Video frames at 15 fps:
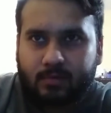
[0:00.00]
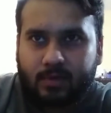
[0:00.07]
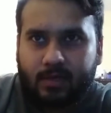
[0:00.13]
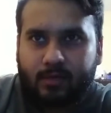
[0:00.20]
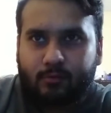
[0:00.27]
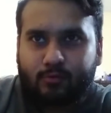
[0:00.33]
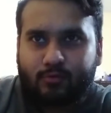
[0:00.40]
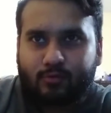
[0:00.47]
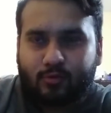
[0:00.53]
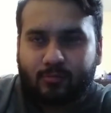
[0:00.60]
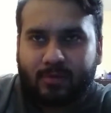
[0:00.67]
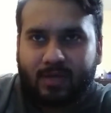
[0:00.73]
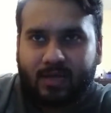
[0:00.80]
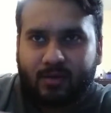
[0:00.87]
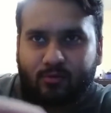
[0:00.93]
फिर यूज़ तो
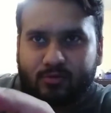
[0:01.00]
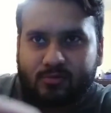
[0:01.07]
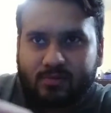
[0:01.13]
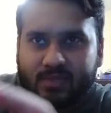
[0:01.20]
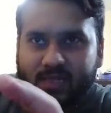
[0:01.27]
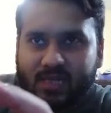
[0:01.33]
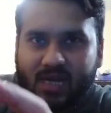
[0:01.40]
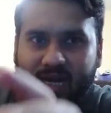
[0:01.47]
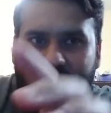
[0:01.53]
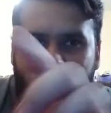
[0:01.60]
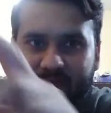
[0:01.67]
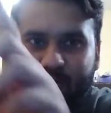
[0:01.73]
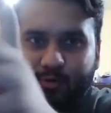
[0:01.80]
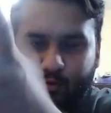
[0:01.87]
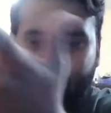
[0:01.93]
मैं कुछ भी नहीं कर रहा
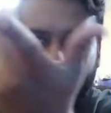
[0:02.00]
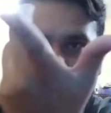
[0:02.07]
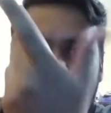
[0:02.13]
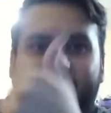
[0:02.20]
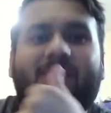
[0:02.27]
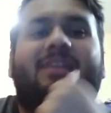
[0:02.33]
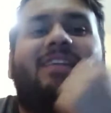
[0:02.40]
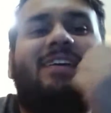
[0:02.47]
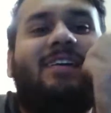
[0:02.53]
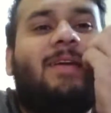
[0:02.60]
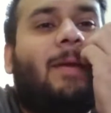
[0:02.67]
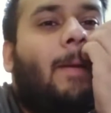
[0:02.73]
अभी खोला है मैंने